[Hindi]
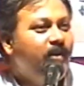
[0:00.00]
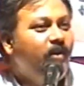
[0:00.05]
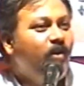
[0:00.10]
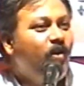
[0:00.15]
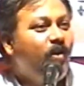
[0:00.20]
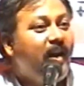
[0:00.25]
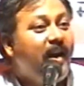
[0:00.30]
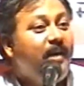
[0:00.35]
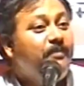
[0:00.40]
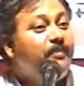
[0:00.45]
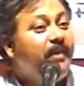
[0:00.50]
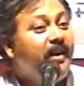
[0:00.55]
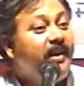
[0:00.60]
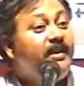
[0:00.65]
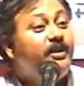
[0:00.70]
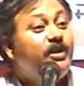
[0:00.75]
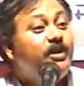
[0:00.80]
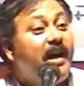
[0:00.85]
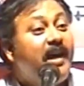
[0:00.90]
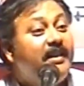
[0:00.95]
और आप
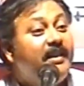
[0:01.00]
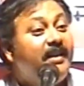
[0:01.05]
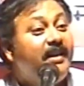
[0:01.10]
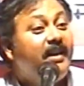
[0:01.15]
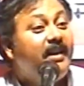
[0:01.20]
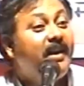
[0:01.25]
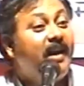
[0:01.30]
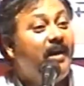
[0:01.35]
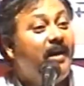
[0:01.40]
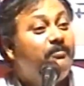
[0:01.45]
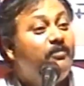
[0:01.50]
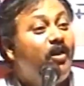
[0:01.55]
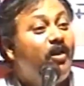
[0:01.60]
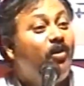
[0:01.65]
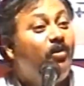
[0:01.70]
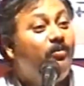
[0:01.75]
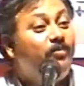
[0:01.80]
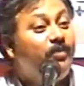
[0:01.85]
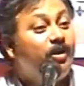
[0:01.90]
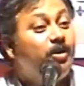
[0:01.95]
नहीं चाहते कि आपका
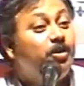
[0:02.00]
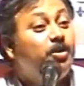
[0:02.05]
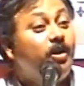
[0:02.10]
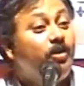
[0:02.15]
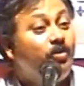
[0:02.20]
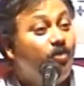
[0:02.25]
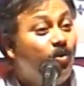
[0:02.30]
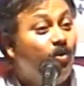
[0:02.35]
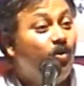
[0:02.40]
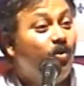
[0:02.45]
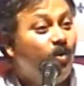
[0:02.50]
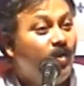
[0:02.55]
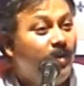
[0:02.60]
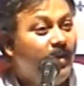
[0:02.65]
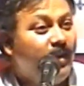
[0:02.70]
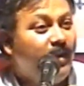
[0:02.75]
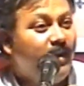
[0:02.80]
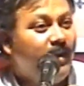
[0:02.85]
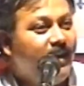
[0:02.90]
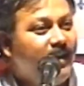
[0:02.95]
ऑपरेशन हो
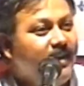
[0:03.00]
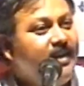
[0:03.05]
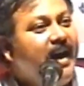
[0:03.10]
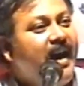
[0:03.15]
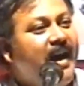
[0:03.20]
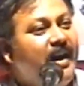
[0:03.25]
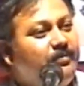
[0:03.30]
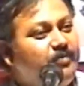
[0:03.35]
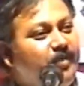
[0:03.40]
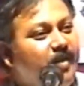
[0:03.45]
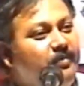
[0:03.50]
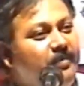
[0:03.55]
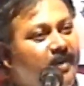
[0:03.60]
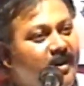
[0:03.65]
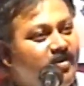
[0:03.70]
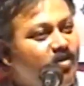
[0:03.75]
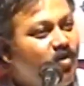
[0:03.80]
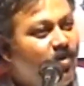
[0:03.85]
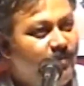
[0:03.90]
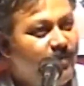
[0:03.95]
या आपके
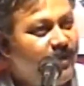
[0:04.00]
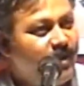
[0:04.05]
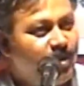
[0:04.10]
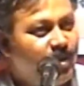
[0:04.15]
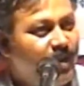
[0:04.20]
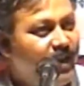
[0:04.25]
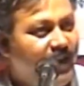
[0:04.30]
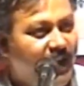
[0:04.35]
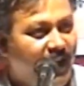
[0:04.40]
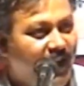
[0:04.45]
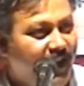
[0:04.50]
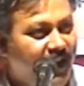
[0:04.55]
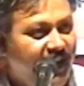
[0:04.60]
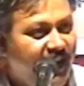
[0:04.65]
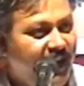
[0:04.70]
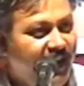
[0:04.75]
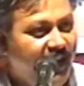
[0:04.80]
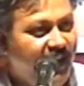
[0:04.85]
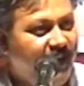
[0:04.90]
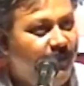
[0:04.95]
पास ऑपरेशन कराने
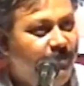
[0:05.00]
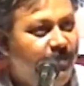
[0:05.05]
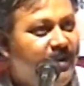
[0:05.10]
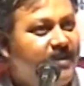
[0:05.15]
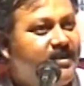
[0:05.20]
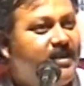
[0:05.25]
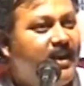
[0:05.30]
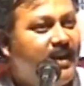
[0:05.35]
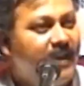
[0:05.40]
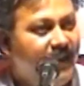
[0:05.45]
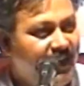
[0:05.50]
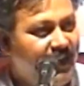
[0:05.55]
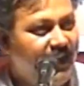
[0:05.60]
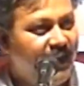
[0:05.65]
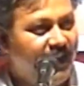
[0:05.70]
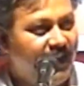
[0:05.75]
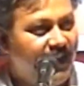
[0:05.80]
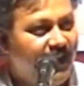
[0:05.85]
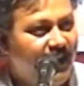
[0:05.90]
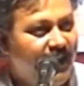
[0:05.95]
के लिए पैसा नहीं
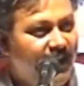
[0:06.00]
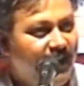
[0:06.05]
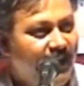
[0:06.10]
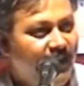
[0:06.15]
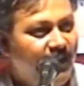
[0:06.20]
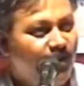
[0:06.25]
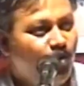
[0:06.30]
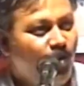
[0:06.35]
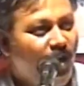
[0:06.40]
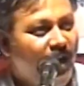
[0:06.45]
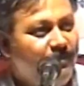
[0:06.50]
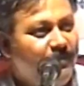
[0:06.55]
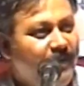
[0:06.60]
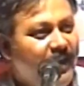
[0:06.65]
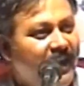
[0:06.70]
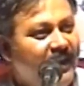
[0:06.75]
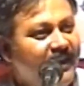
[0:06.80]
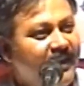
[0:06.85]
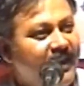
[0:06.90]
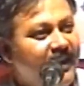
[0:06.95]
है तो आप
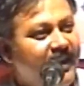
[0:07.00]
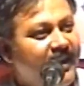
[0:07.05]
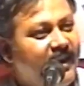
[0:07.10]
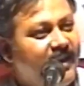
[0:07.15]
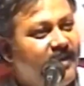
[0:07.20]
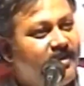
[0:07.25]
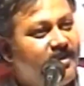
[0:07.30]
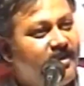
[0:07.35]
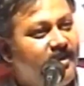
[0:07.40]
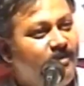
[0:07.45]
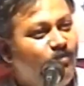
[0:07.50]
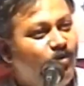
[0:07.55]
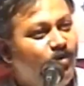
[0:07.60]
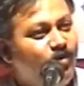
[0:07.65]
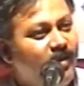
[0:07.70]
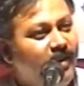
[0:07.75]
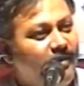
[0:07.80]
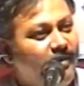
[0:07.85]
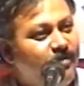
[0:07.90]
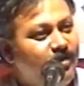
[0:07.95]
कांधे के रस से
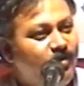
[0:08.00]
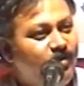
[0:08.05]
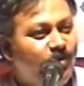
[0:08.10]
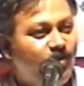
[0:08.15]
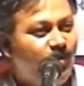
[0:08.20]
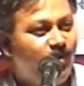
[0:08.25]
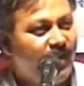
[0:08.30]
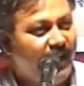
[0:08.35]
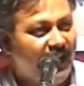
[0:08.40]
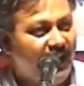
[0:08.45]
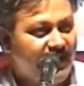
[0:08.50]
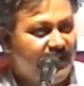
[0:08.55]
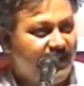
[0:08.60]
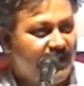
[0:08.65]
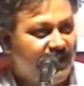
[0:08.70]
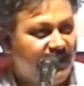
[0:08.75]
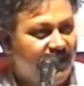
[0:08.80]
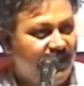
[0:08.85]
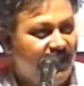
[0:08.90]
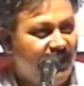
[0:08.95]
मोतियाबिंद को गला
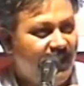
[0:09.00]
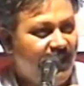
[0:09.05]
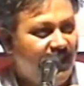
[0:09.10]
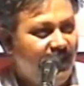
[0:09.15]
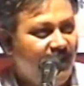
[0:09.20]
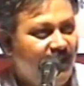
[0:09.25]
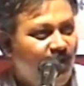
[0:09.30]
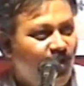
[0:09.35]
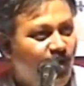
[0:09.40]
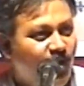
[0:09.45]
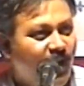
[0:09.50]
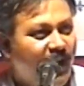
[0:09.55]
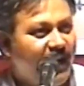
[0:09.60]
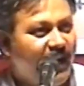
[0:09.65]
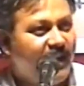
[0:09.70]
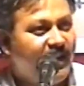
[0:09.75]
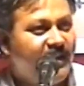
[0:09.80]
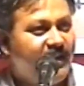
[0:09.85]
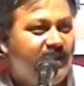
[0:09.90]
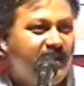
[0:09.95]
सकते हैं और
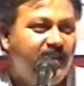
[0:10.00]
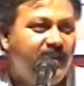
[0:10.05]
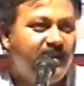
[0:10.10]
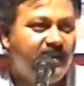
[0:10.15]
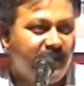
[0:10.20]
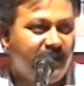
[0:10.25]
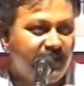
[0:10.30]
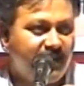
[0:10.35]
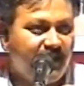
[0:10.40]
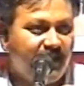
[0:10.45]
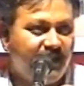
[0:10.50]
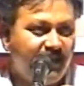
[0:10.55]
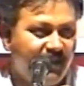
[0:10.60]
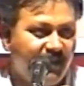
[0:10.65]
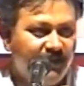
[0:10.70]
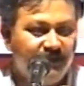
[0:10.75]
आंखें ठीक कर सकते हैं